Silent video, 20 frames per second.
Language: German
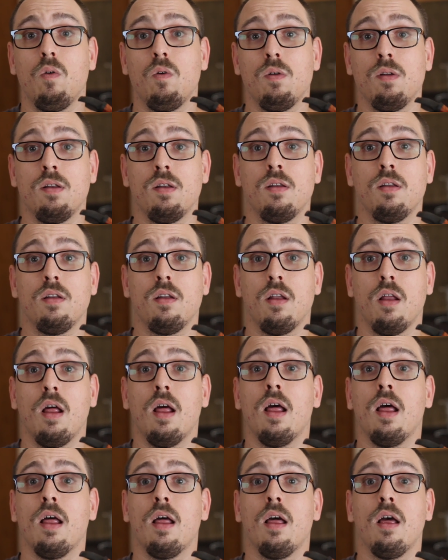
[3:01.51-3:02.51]
und
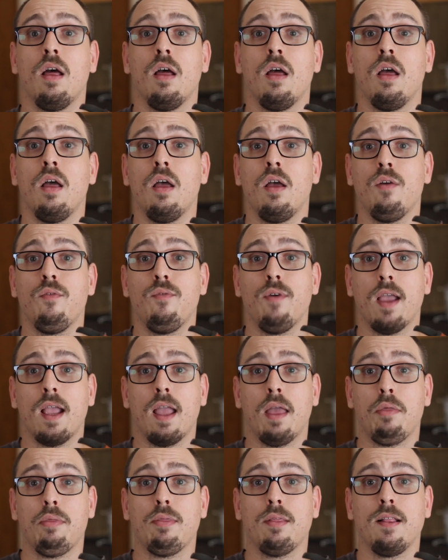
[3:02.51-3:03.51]
äh,
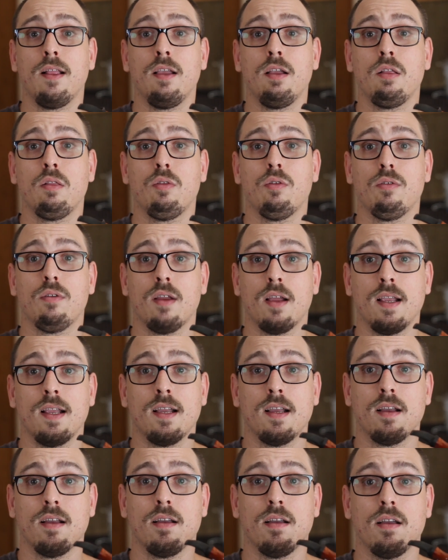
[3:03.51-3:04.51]
vergesst nicht zu
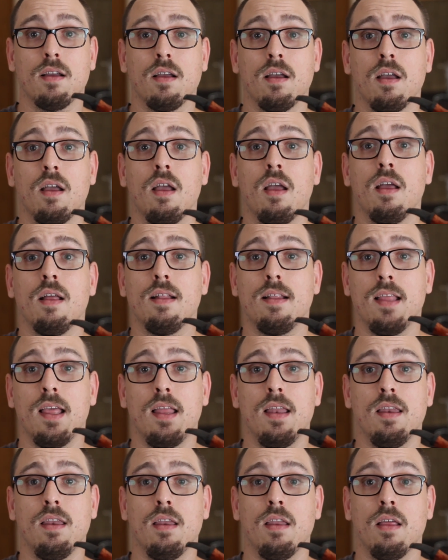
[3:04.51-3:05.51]
trinken,
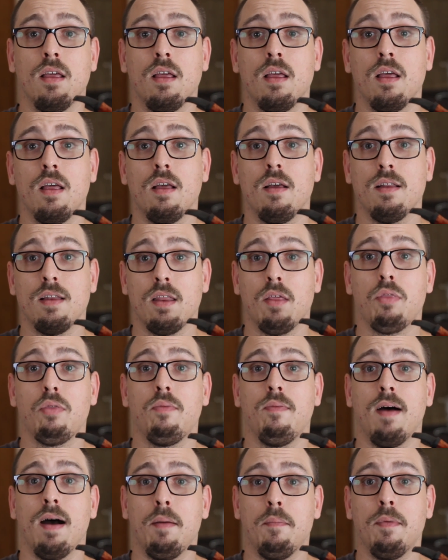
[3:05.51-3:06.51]
denn
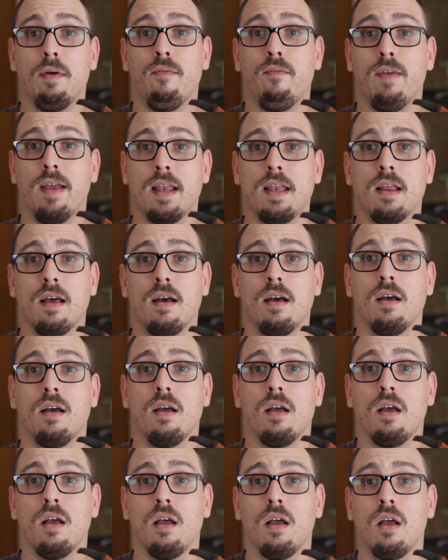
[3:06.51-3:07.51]
das warme
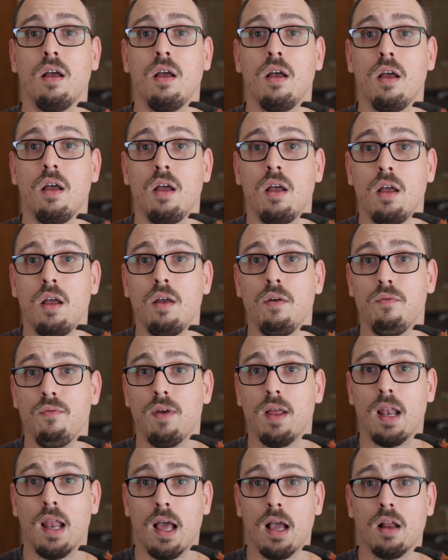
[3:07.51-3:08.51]
Wetter
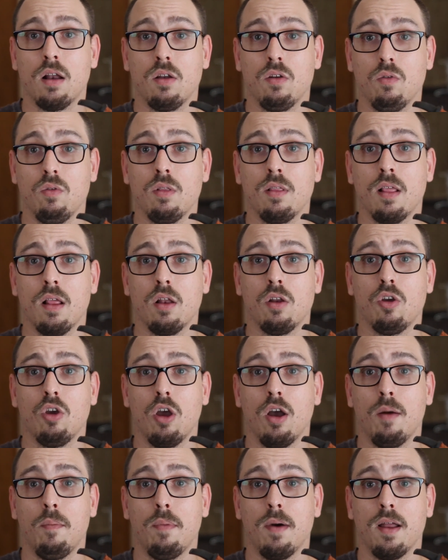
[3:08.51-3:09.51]
verlangt unseren
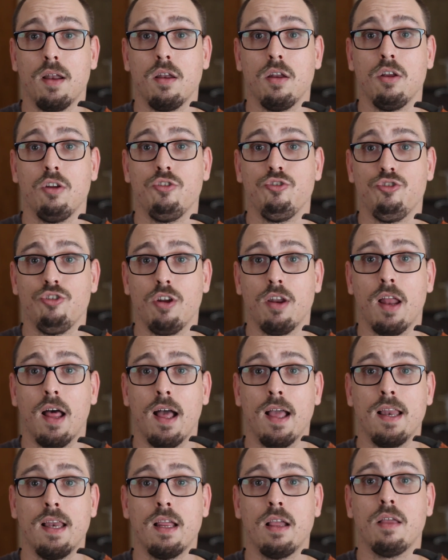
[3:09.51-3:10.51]
Körpern schon
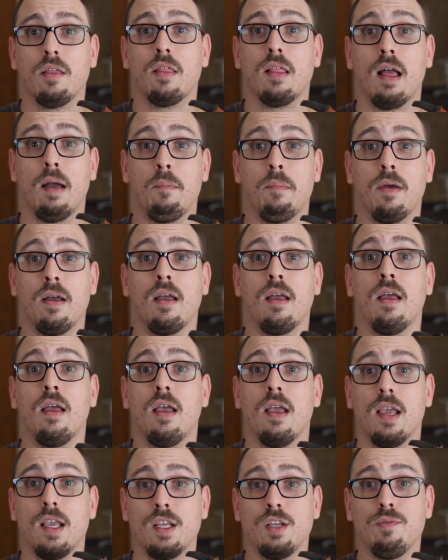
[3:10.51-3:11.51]
einiges ab.
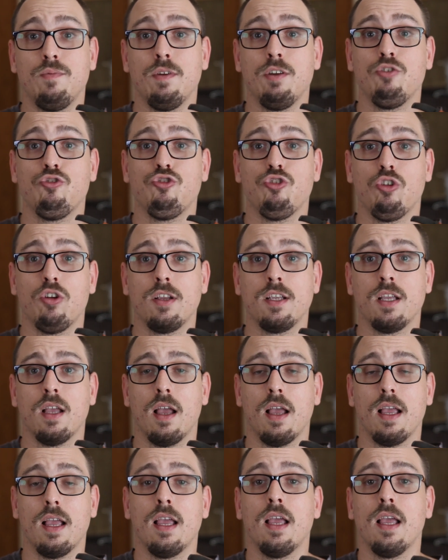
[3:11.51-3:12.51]
Ich wünsche euch
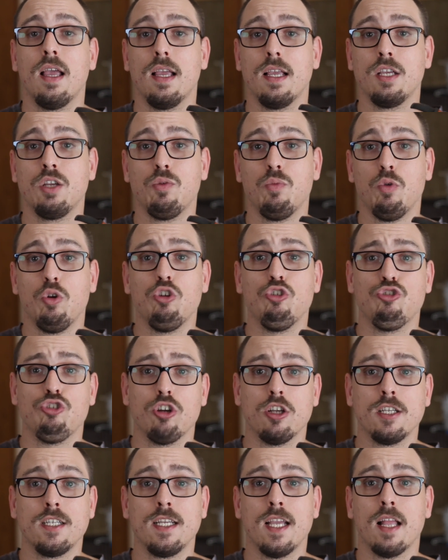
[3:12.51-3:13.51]
ich wünsche
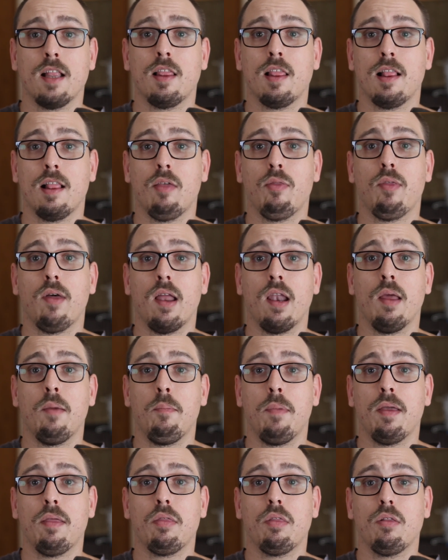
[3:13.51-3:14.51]
euch jetzt das
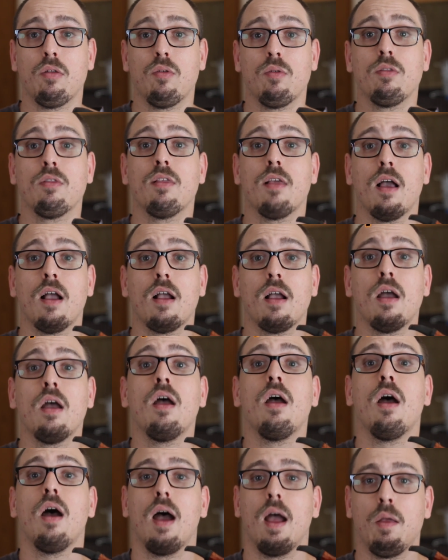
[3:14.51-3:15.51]
Allerbeste und sage,
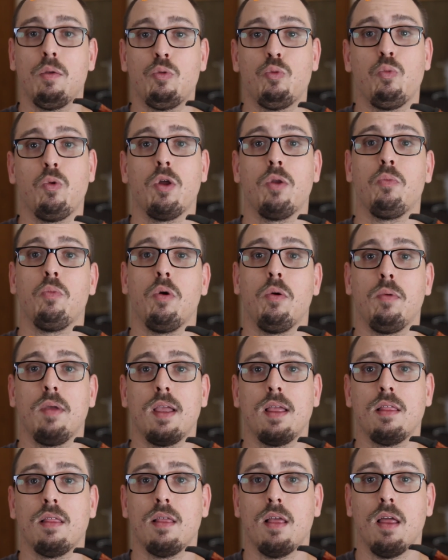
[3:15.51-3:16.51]
I spread my
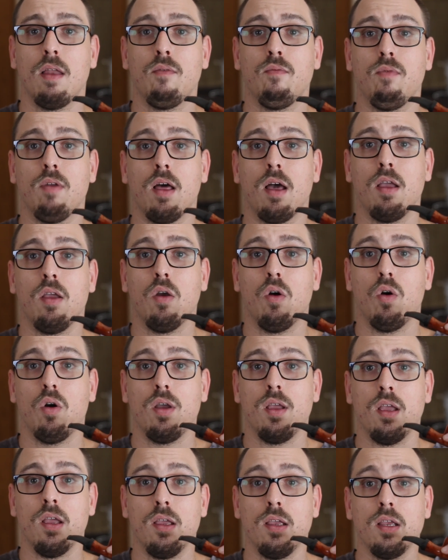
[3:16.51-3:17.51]
wings and fly,
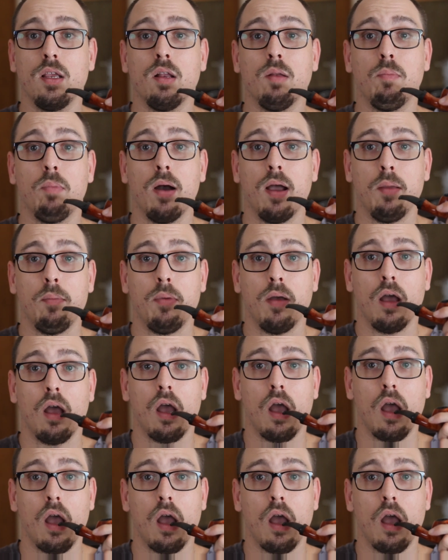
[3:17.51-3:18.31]
euer Eagle Pipe.